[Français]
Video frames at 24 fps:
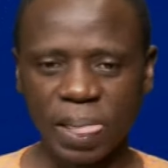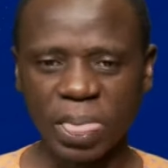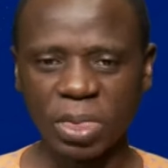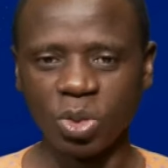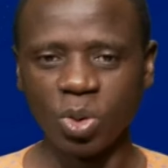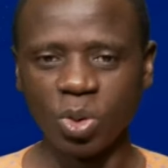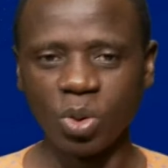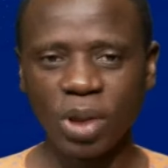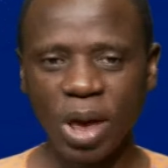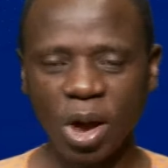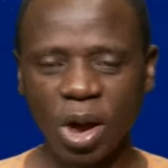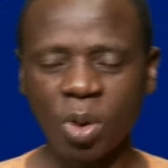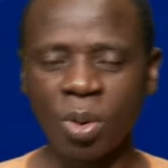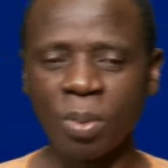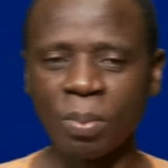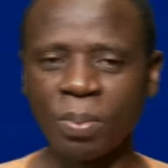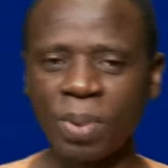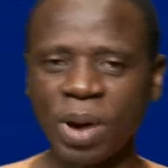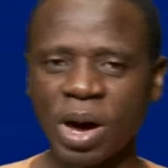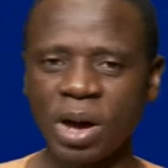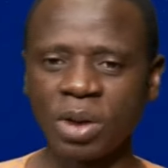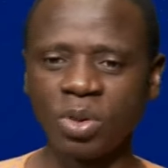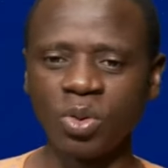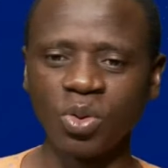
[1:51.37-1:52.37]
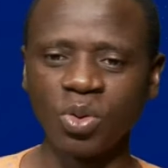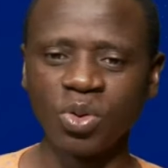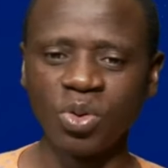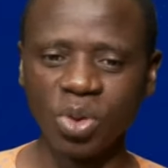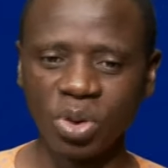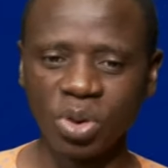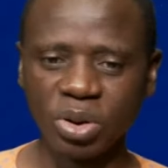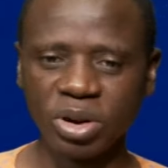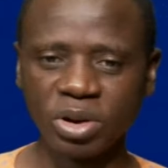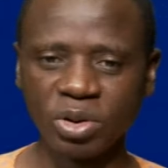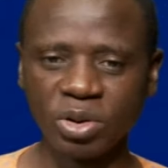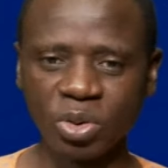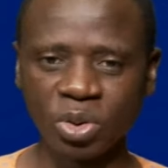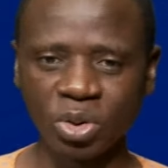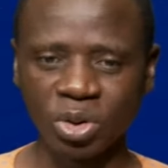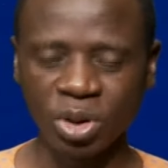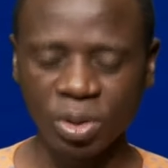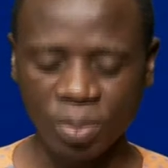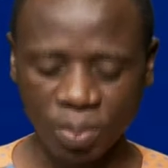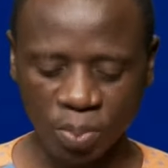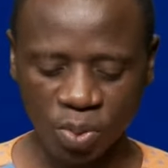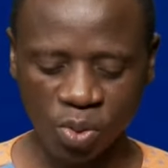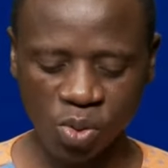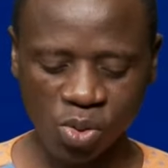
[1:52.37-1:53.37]
nous n'allons pas nous donner du
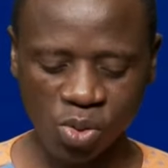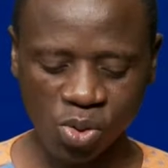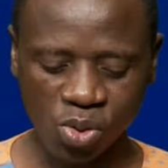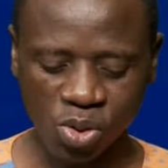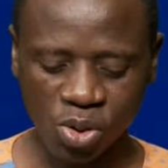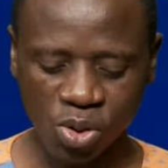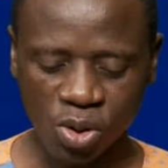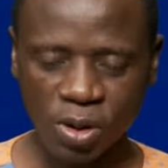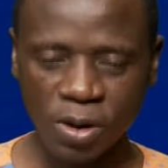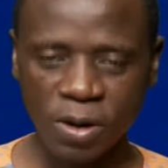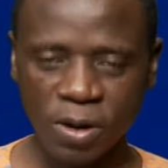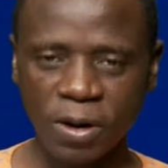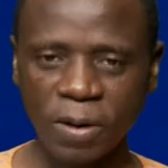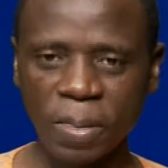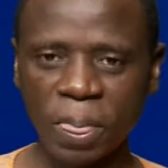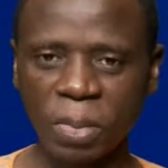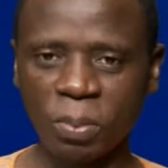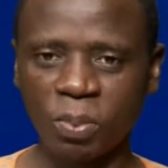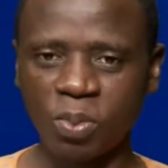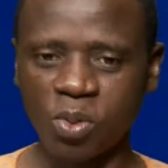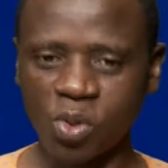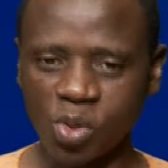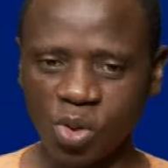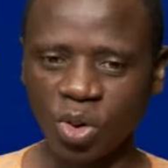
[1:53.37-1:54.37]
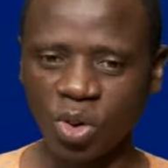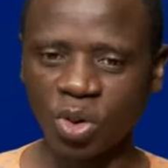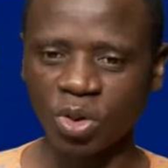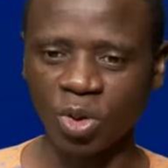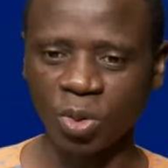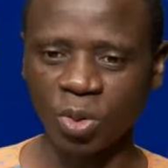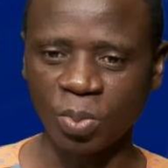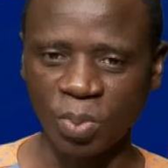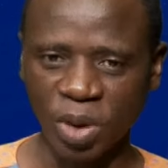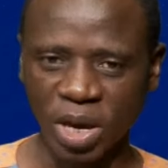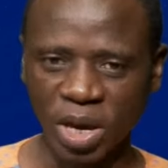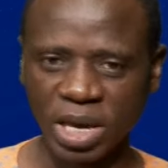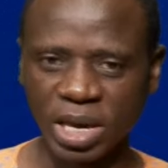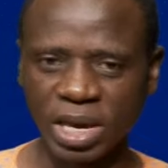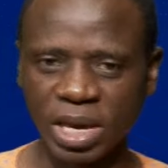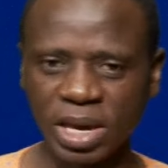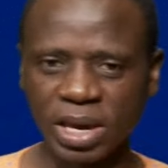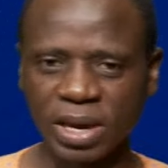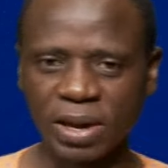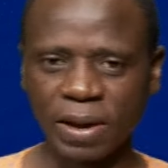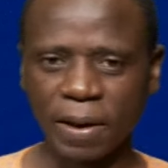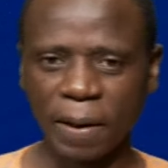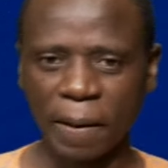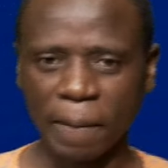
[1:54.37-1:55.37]
repos pour notre
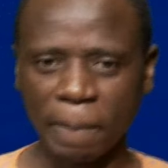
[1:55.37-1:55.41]
pays.